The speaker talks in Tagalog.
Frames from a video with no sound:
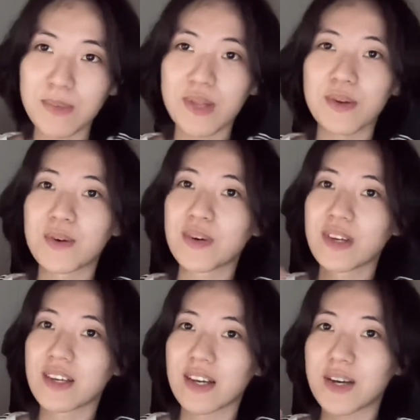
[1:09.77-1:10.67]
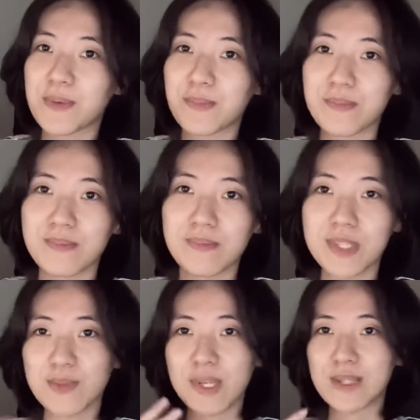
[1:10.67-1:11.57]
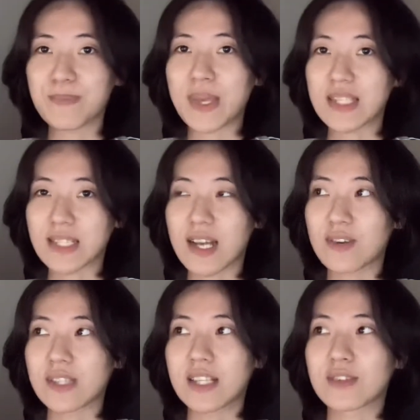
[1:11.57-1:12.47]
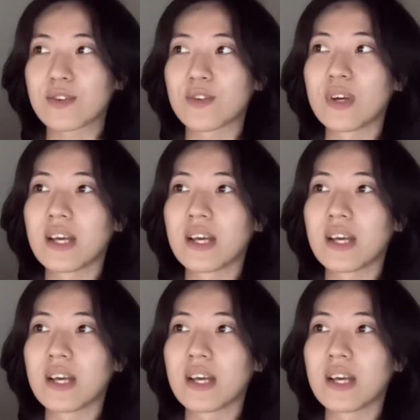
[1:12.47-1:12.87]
pero um, medyo may space na ako dito.